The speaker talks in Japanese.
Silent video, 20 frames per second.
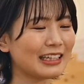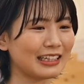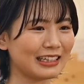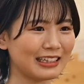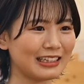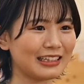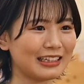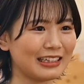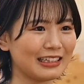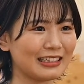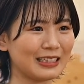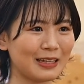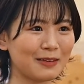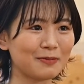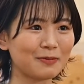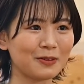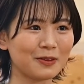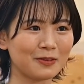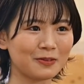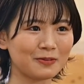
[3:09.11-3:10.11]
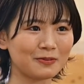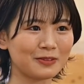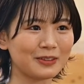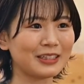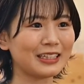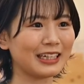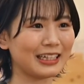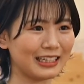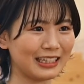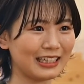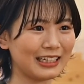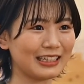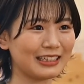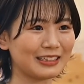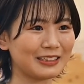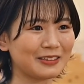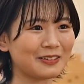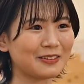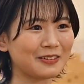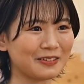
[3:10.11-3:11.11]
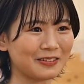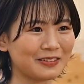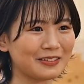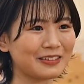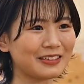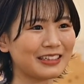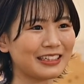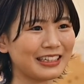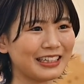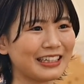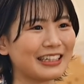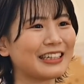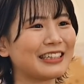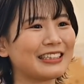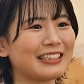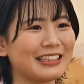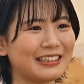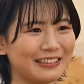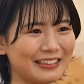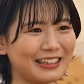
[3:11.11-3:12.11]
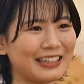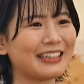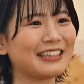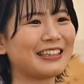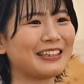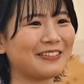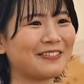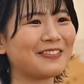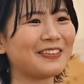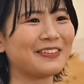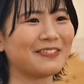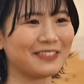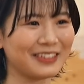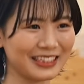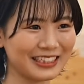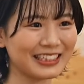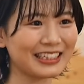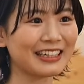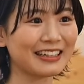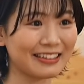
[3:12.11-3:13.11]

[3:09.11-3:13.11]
だったり専門分野にすごく活かせるなって思いまし